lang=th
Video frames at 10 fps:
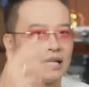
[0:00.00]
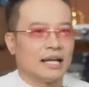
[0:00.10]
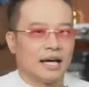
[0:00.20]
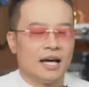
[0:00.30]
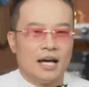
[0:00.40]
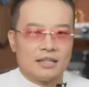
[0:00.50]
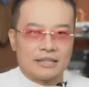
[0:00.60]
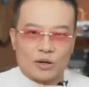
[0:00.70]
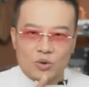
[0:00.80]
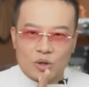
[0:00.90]
นแหละ แต่
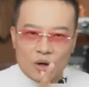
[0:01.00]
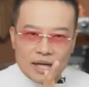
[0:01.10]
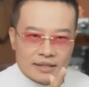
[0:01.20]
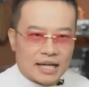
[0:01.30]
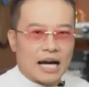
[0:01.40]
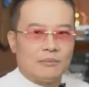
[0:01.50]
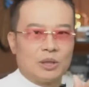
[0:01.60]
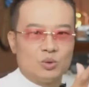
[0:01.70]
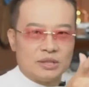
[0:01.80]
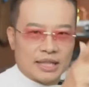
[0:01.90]
คุณขอแค่ถามแล้ว
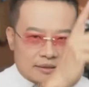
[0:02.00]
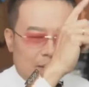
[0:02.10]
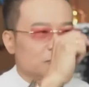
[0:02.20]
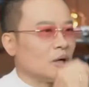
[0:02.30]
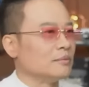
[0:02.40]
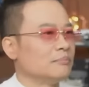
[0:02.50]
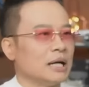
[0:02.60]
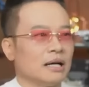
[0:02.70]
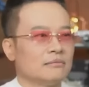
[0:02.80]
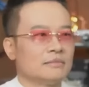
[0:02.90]
คุณจะได้คำตอบนั้นมา